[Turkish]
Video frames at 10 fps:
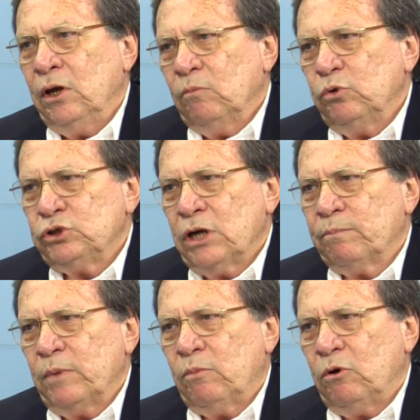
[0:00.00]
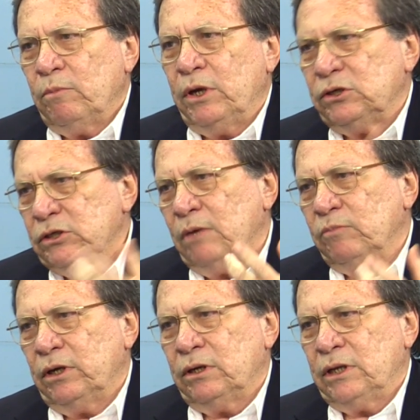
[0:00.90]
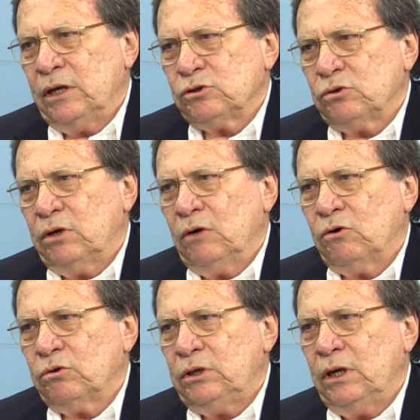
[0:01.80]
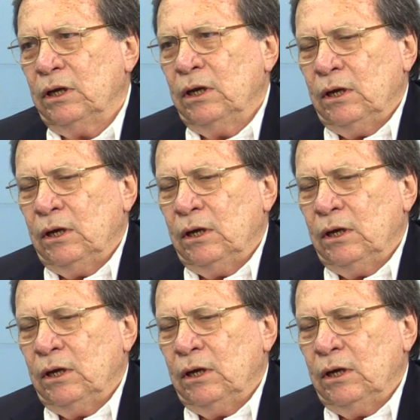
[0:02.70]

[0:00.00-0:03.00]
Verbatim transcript: Bu çarpma bölme işlemlerinden sonra ortaya